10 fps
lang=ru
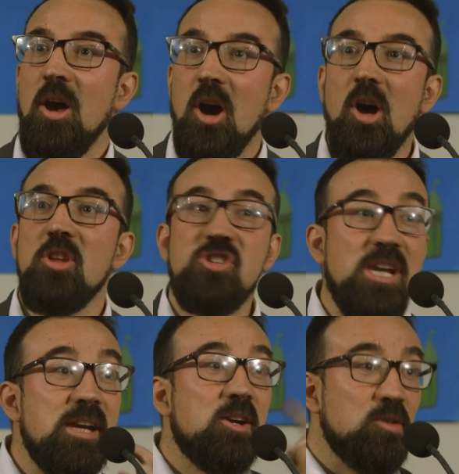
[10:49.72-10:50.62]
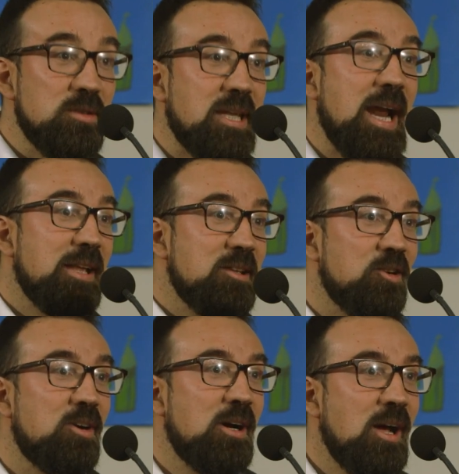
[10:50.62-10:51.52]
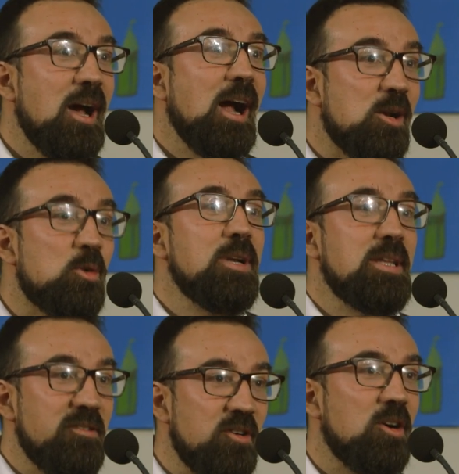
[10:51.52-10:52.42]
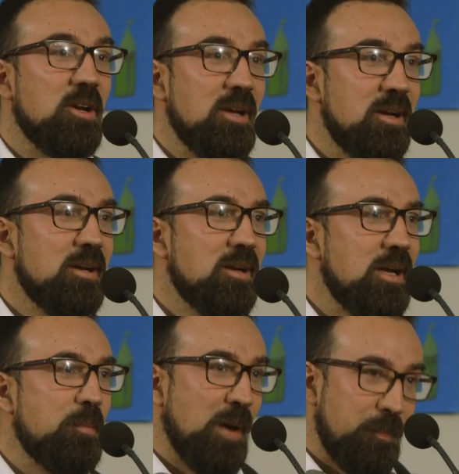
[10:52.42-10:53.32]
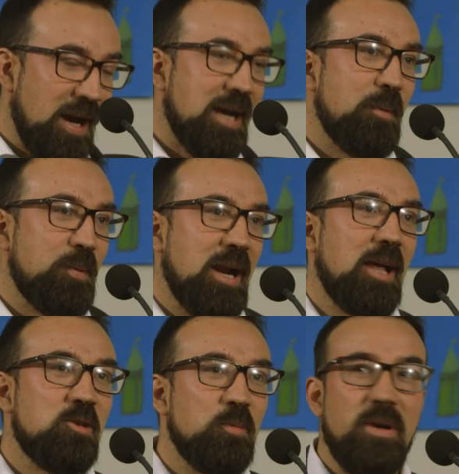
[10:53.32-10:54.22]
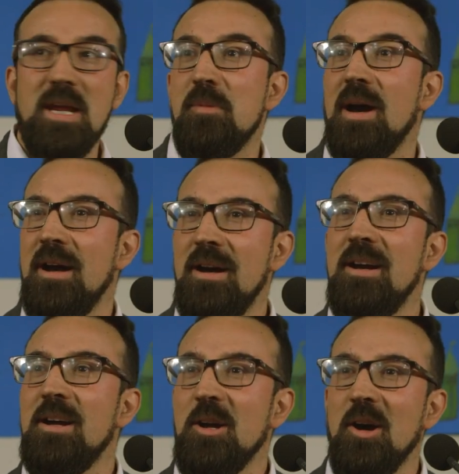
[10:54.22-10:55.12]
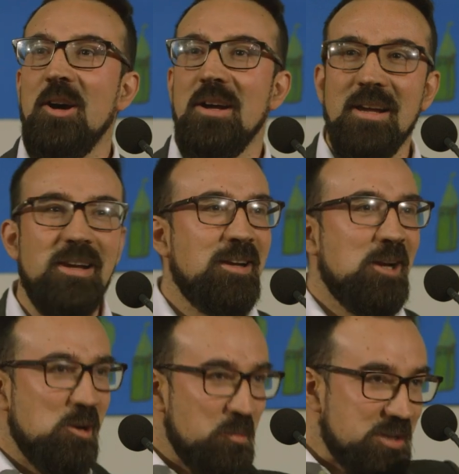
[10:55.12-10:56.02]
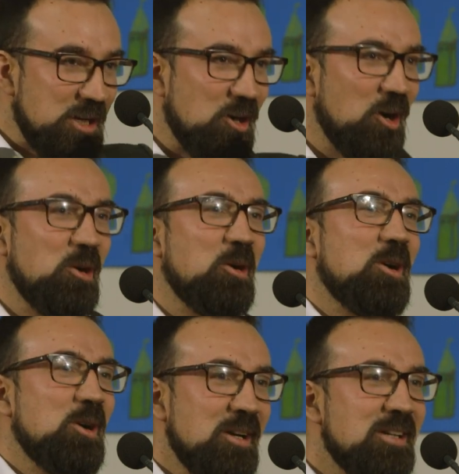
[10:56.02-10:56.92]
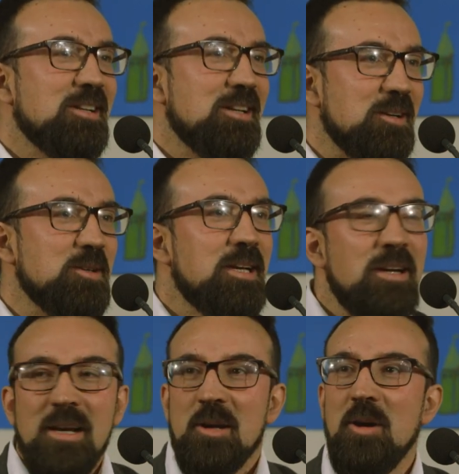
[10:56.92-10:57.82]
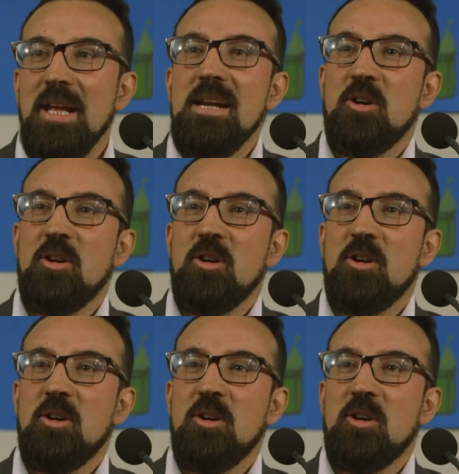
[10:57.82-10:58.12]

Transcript: Причем э, в последний раз, э, когда надежда во мне родилась, это было сегодня, когда я встретился с вами.